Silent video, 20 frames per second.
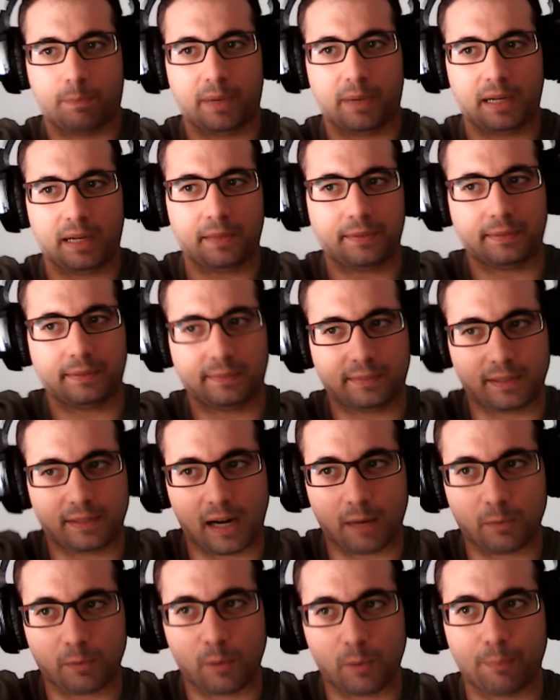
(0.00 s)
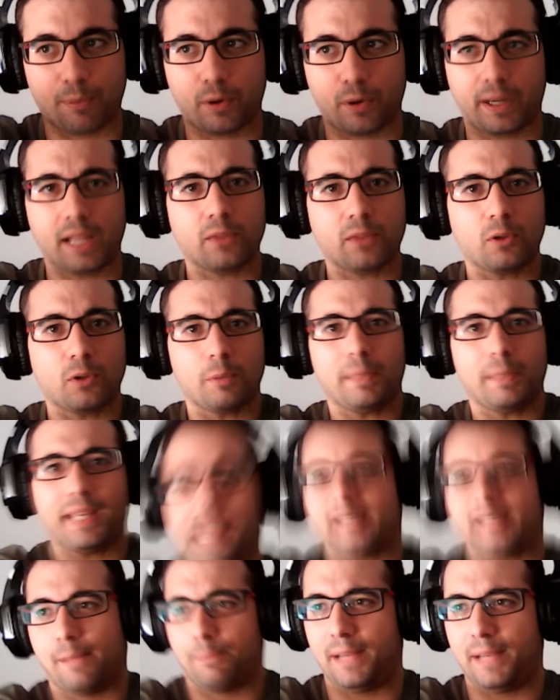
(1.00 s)
para centrarme un poquito, mi
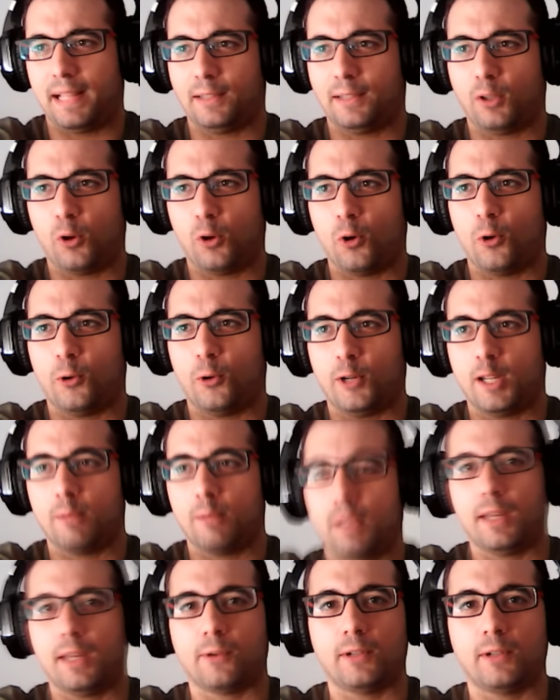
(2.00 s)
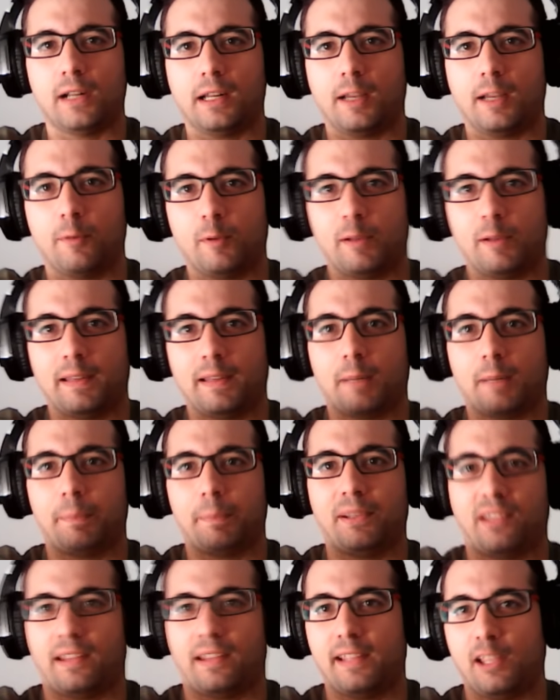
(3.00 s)
jepeto horrible con el que me van a dar
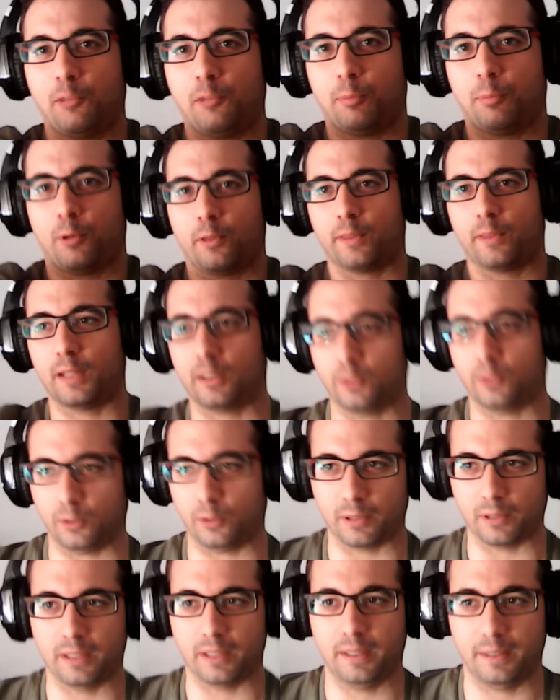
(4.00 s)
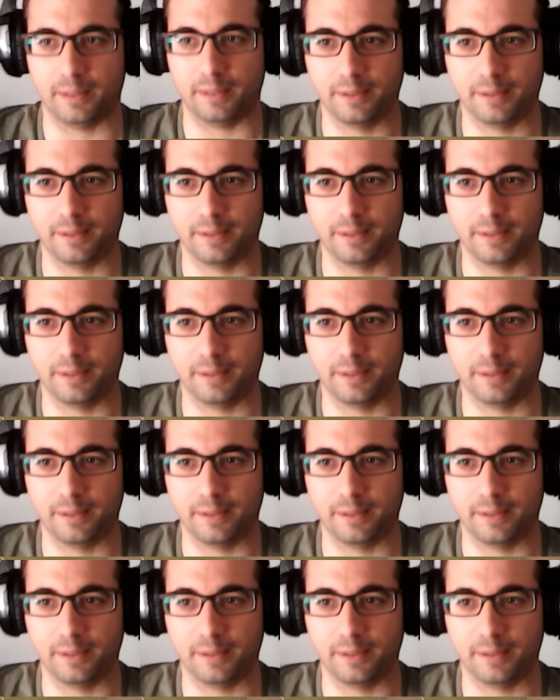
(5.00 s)
pesadillas, por cierto, eh,